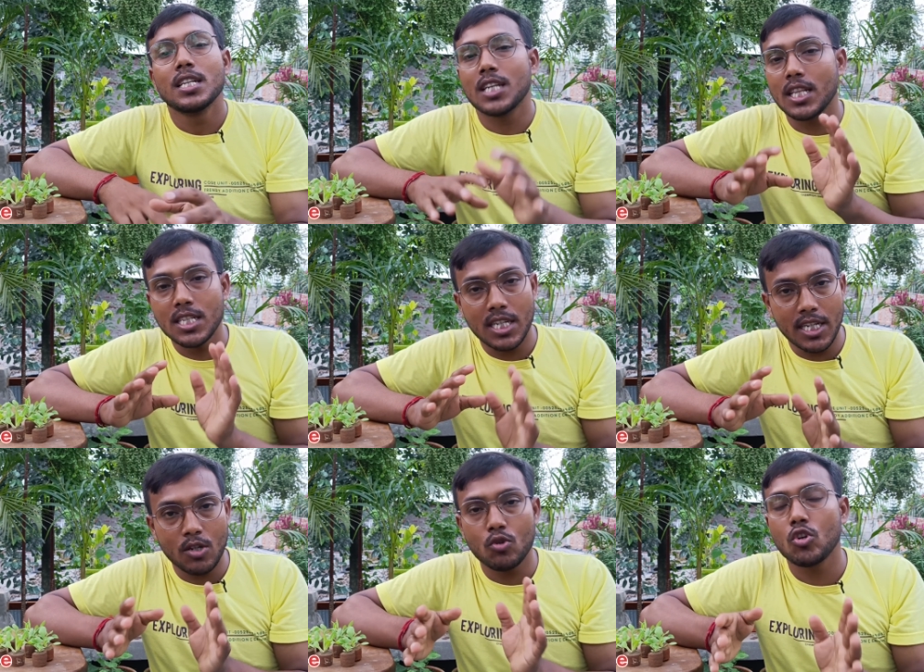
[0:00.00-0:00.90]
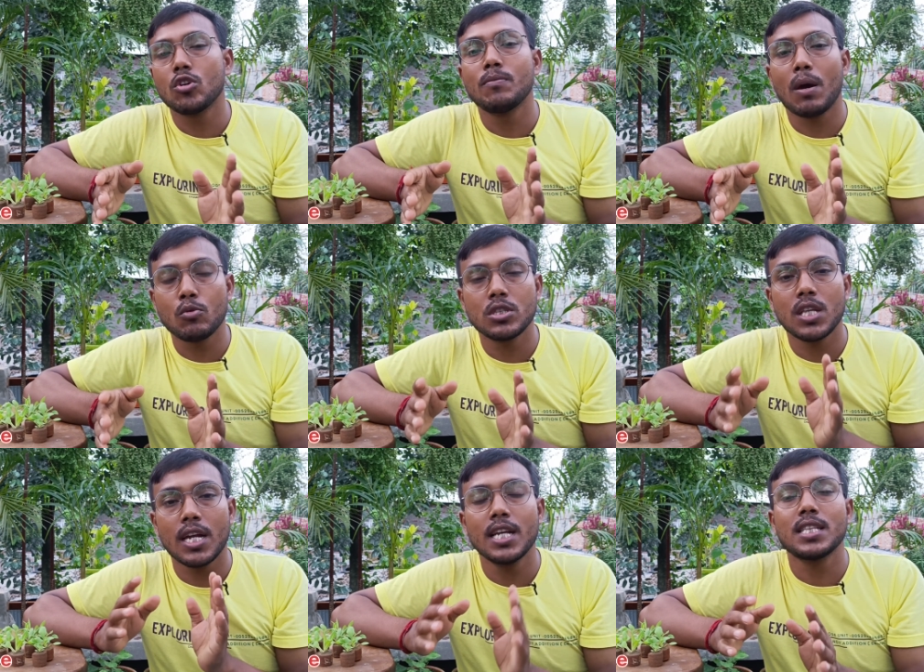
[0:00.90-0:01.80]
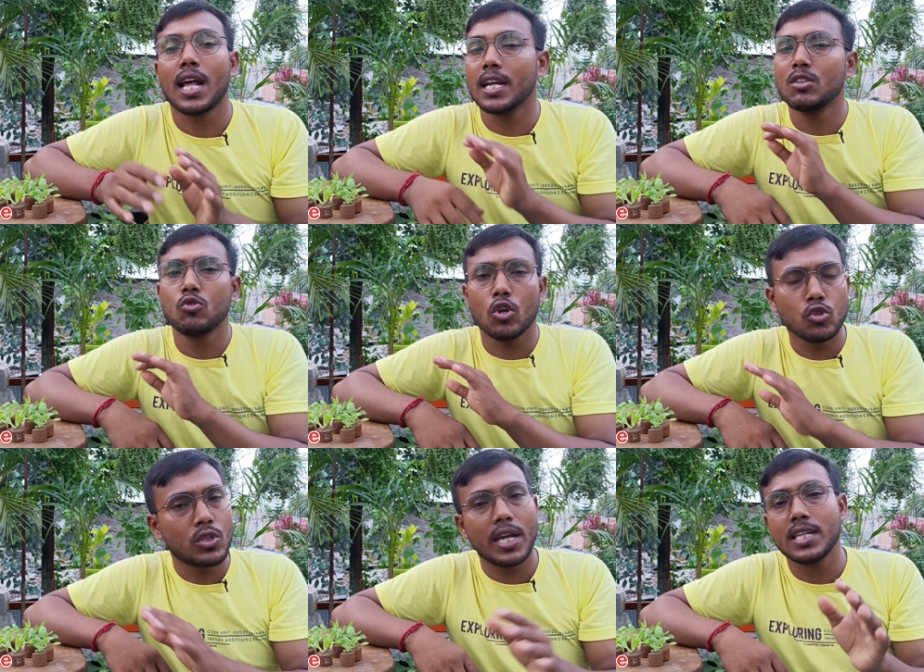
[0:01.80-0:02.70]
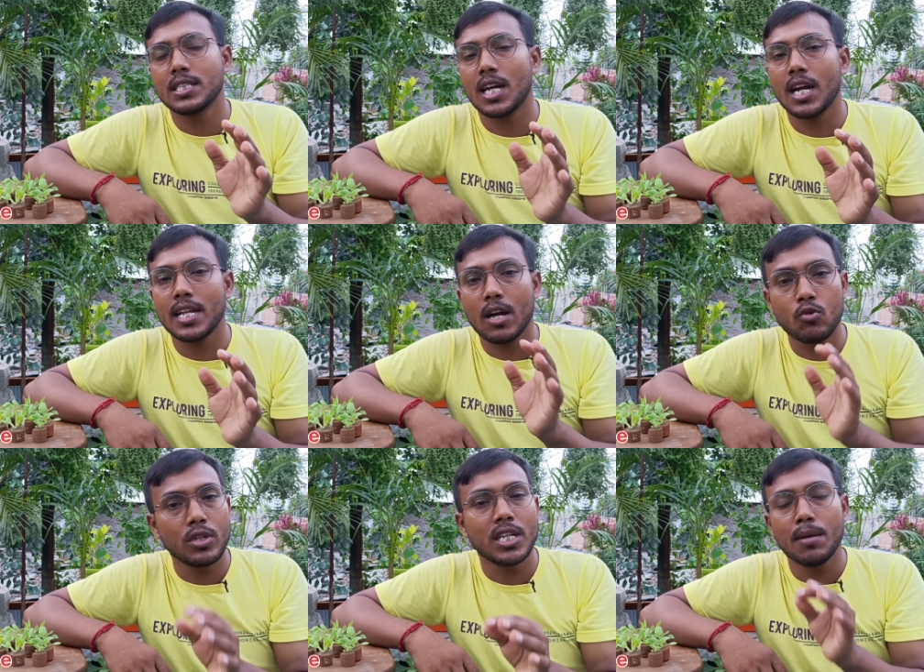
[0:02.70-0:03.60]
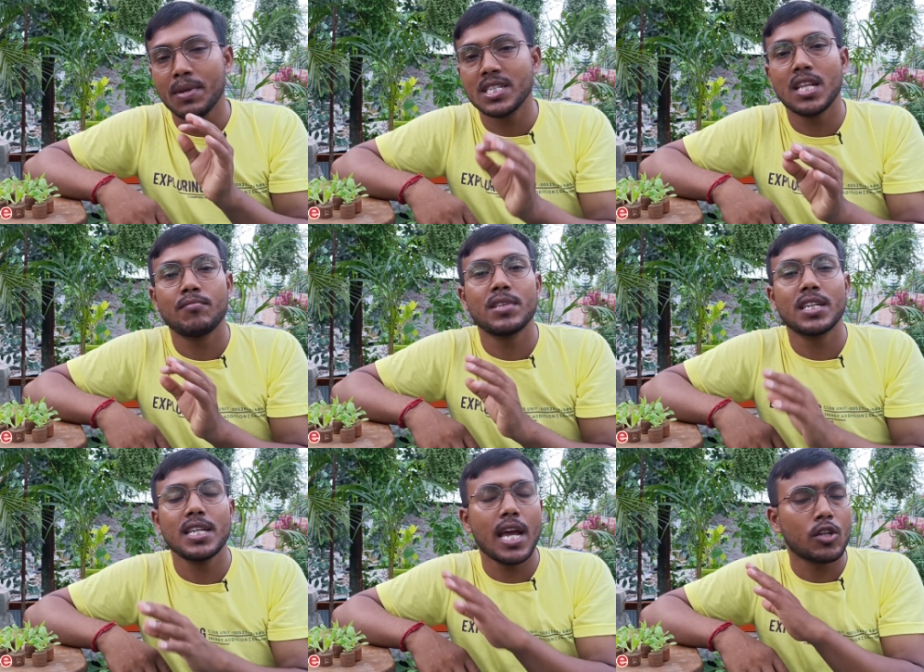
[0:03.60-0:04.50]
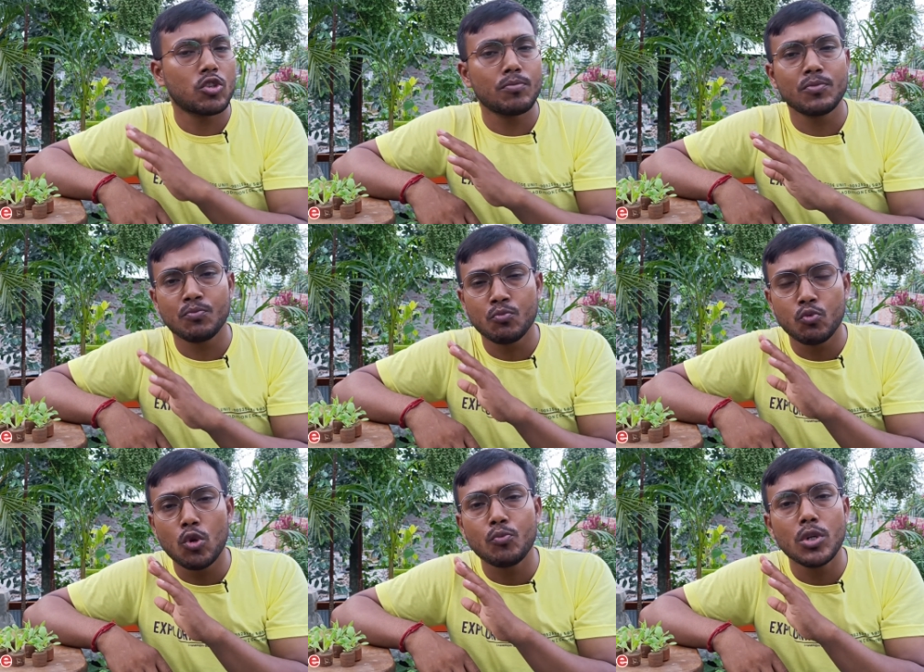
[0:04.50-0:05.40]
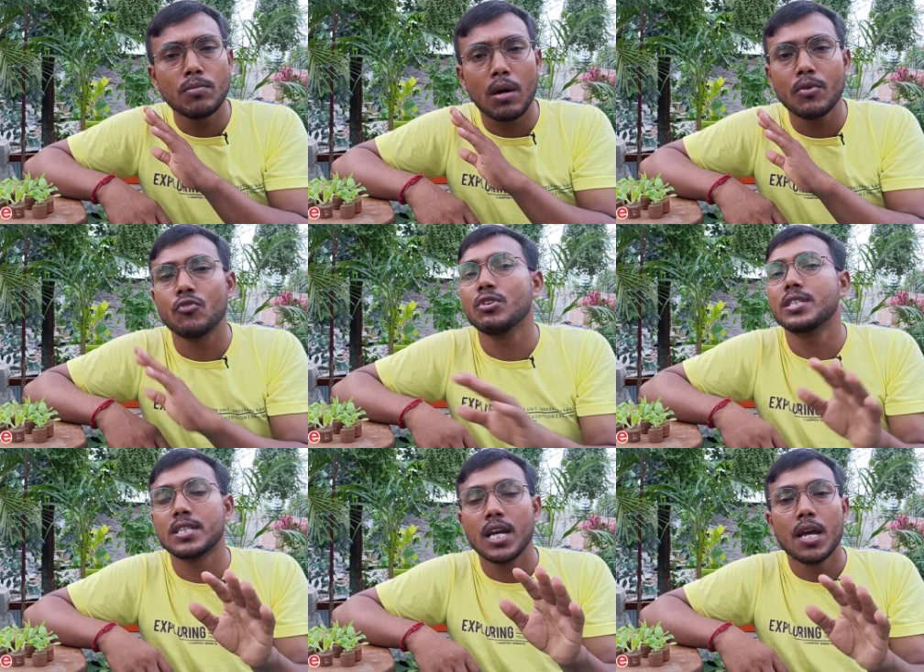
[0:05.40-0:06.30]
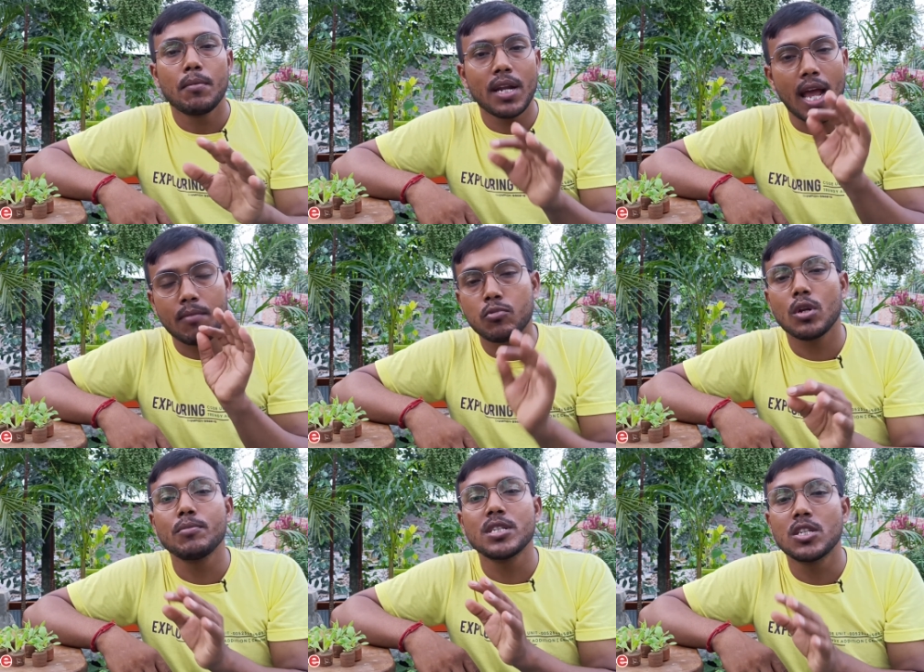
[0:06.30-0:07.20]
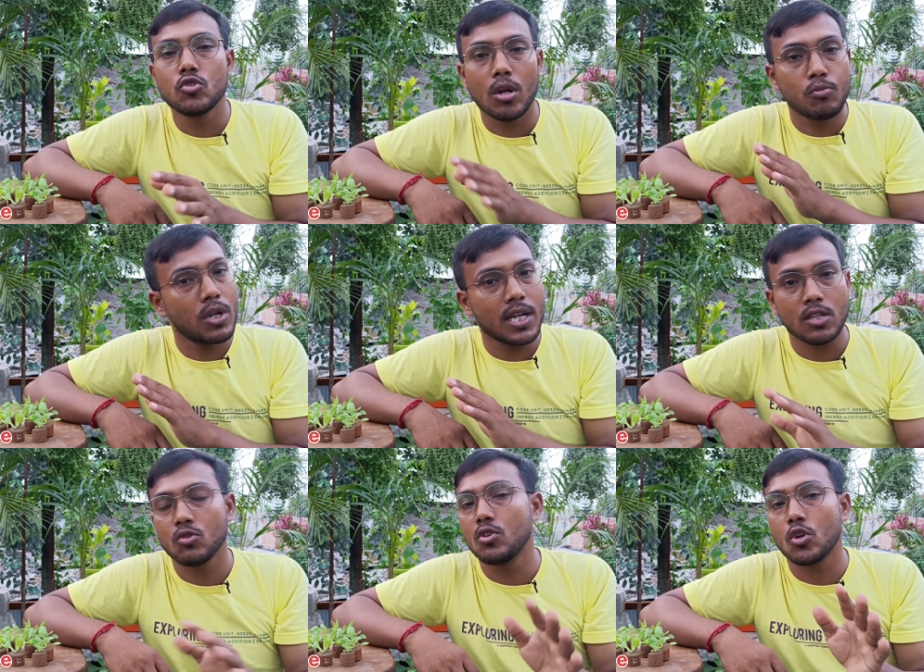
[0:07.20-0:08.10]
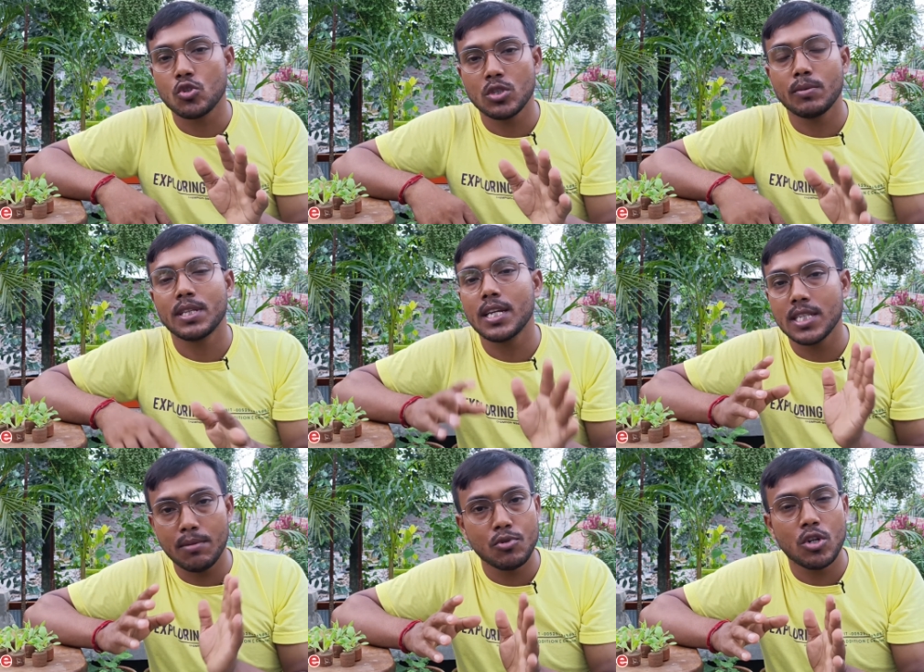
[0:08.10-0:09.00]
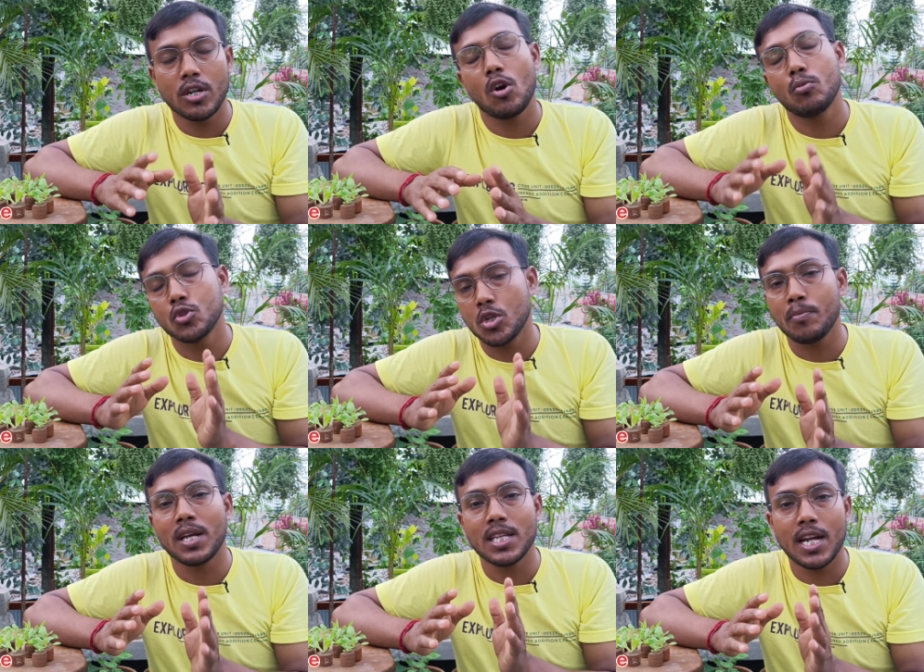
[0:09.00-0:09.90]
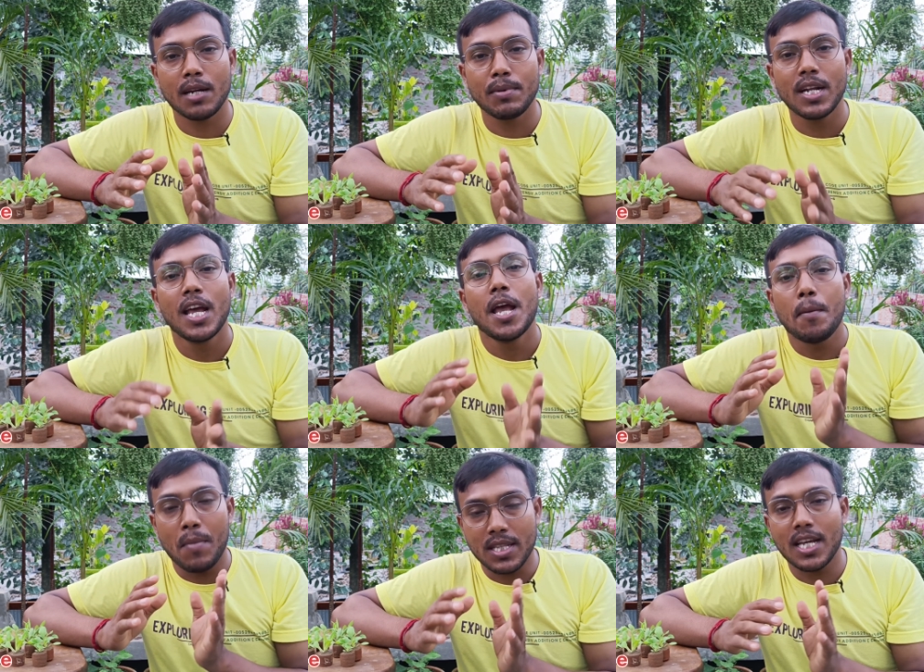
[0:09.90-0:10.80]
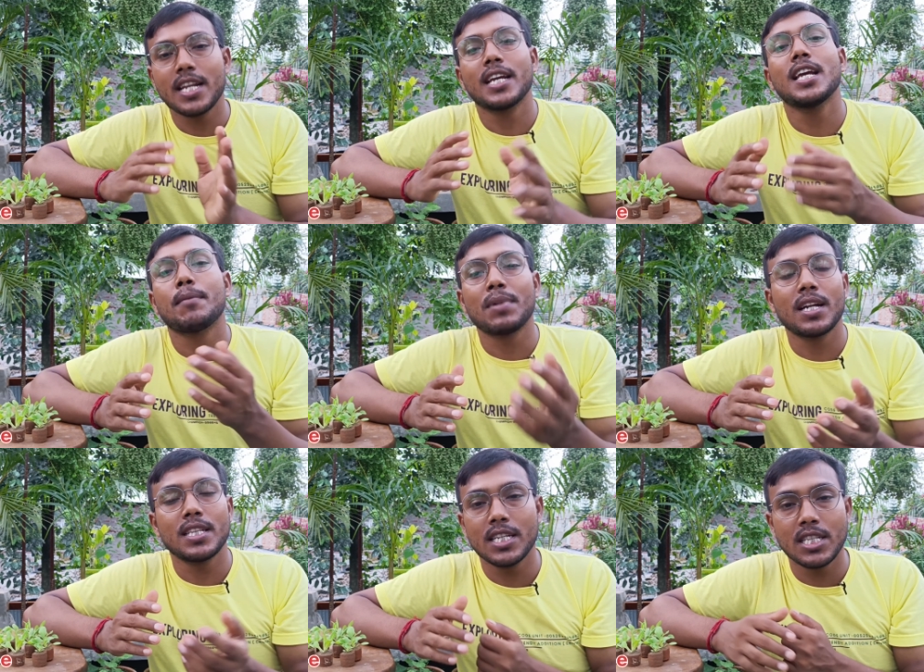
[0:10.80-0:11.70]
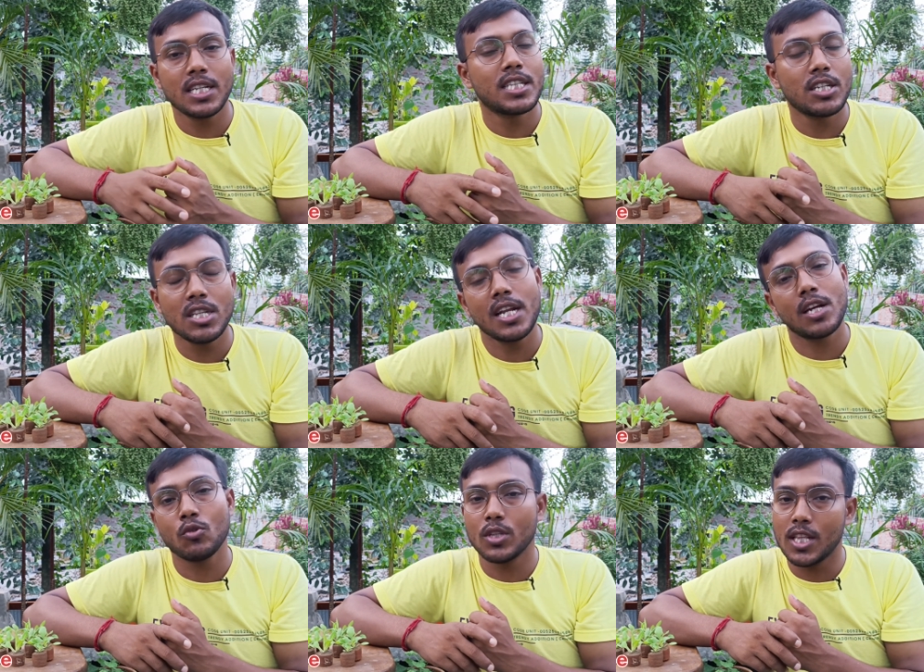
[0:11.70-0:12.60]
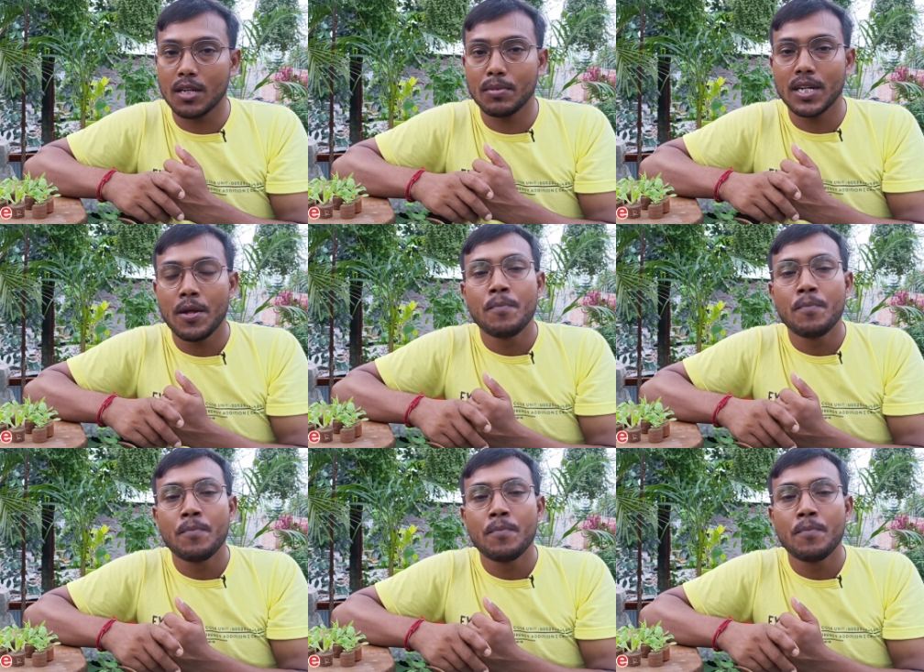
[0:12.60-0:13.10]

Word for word: যাদের শেডের কোনো রকম ব্যবস্থা নেই তারা কিন্তু অযথাই চারাটি এখন কিনে বেশি দাম দিয়ে কিনে একদম পুরোপুরিভাবে ওয়েস্ট মানে এক ফোঁটা বৃষ্টির জল পরে এই গাছগুলি নষ্ট হয়ে যাবে তাই সেই বিষয়টা অবশ্যই মাথায় রাখবেন মাথায় রেখে আপনারা ধীরে ধীরে ধীরে ধীরে এগোতে থাকবেন